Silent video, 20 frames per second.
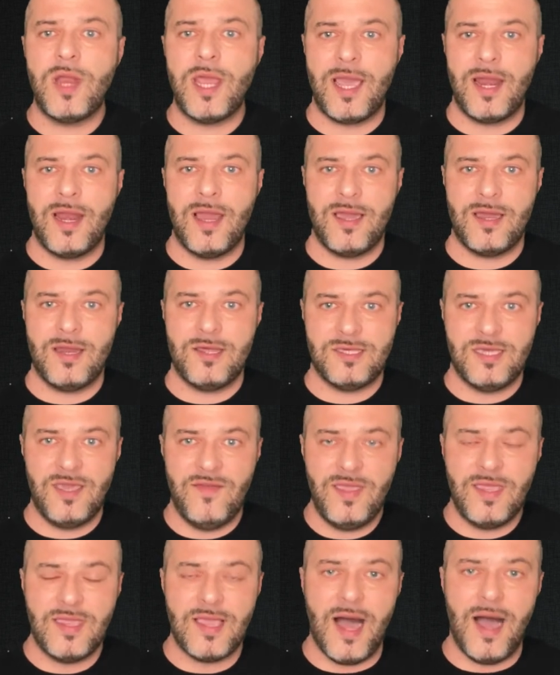e lo stimolo
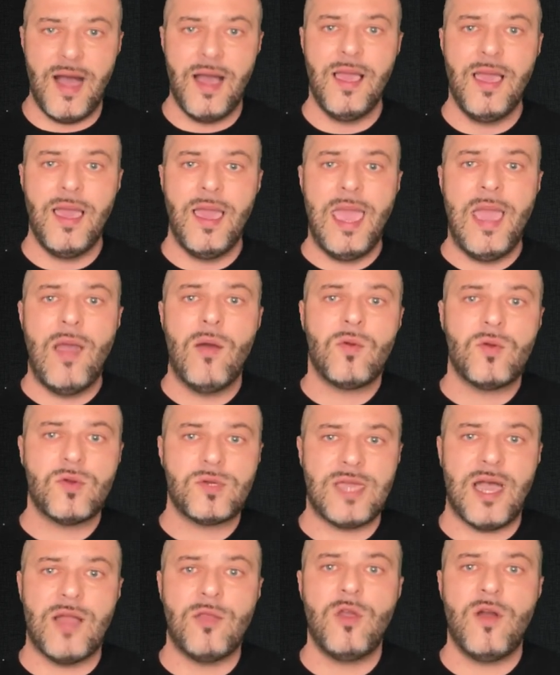è uno
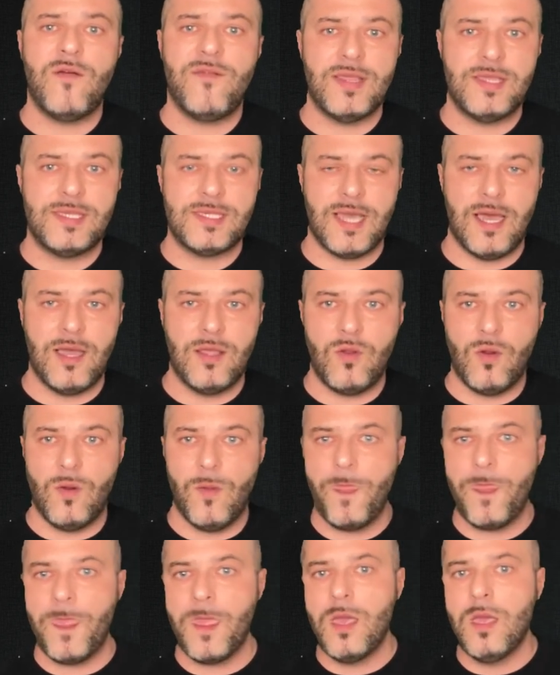stadio avanzato.
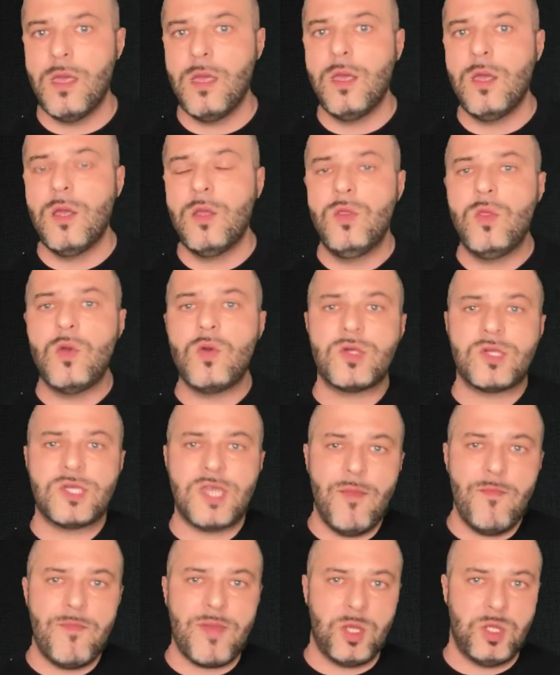Non
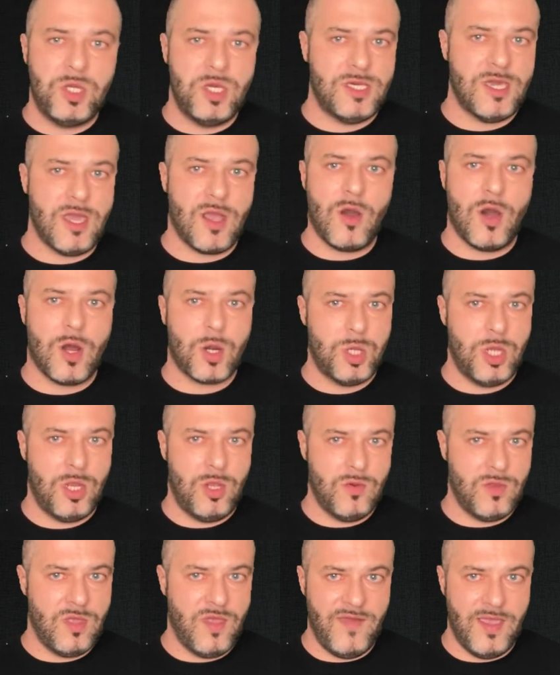sempre ci si accorge
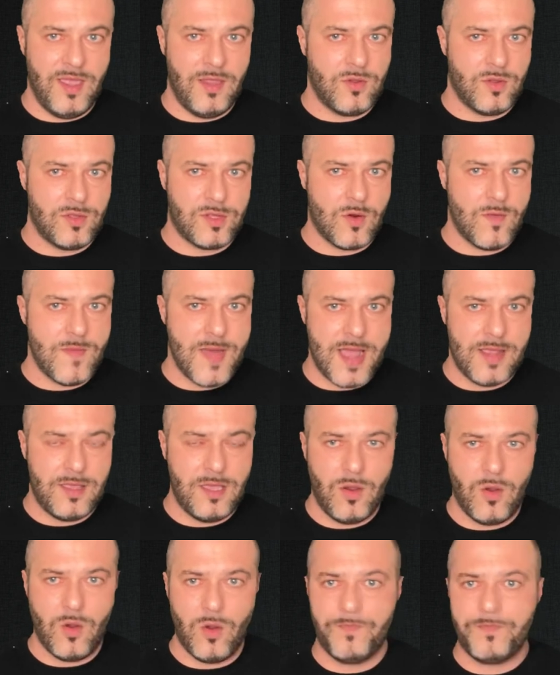di un evento
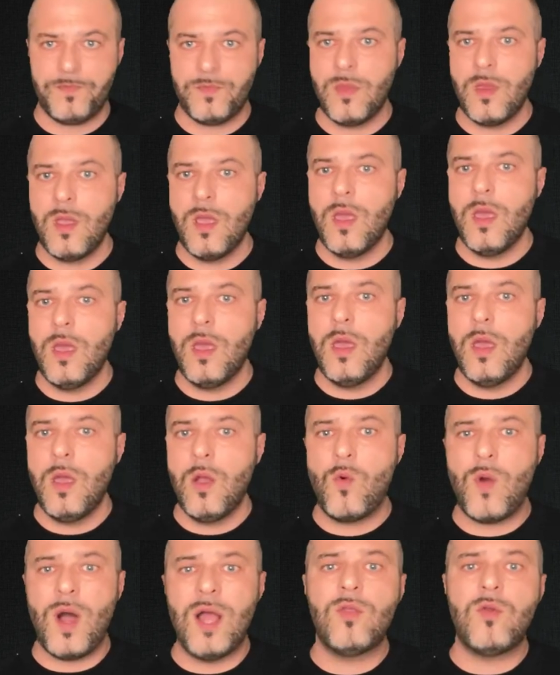traumatico,
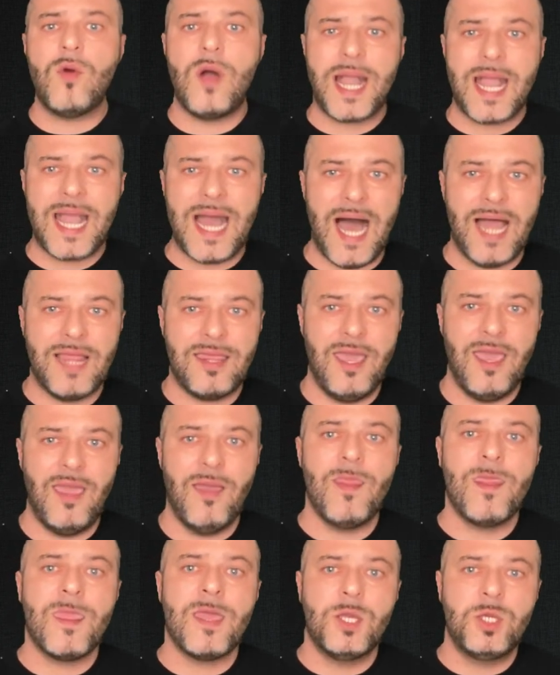quando
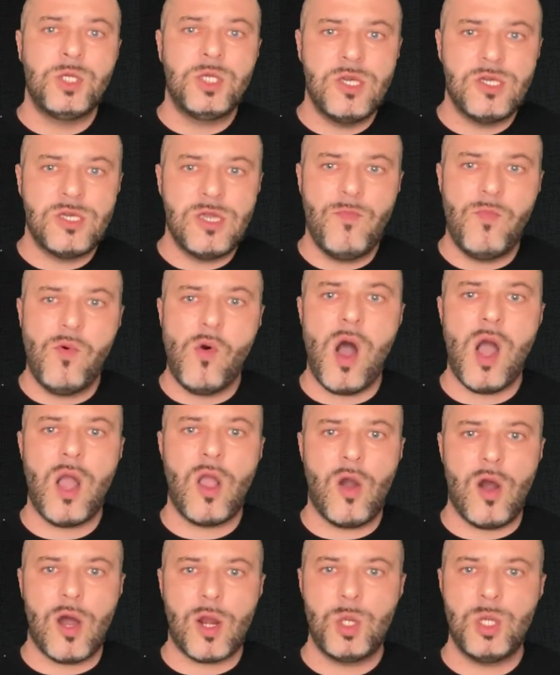accade ci si può
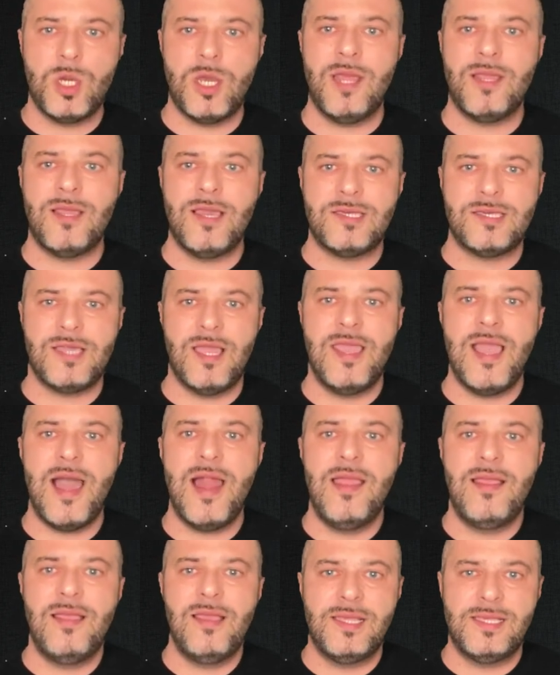accorgere dei
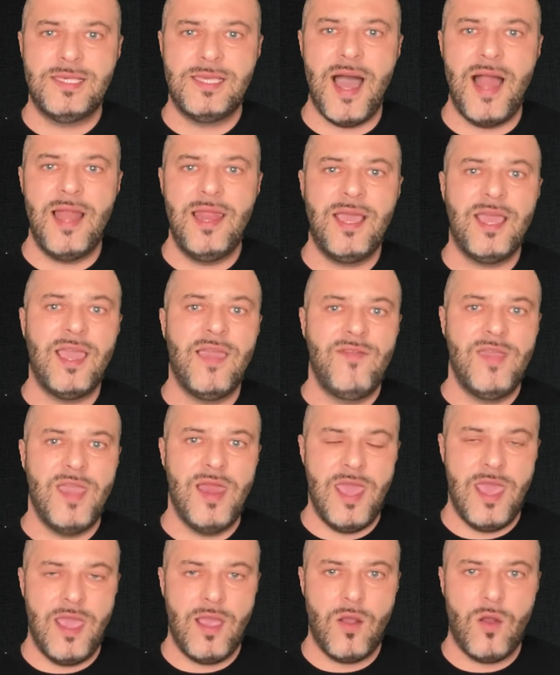segnali iniziali che vi
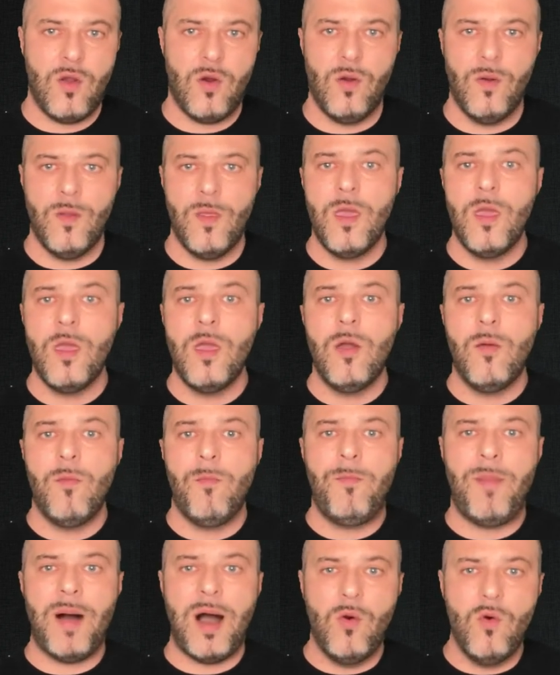elenco.
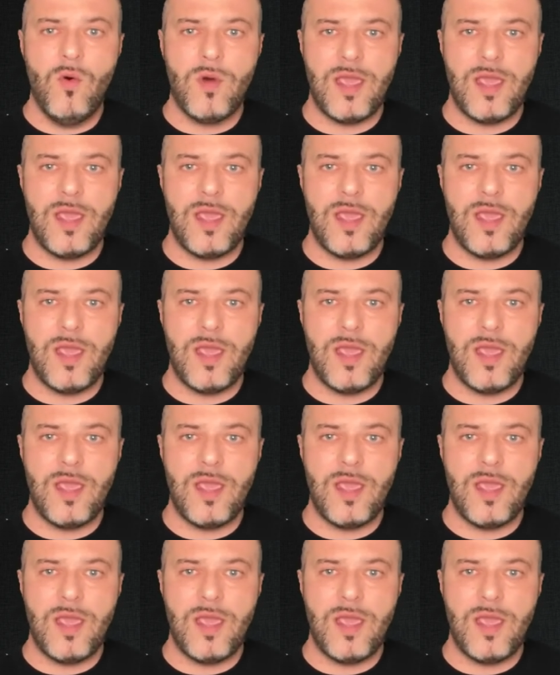elenco.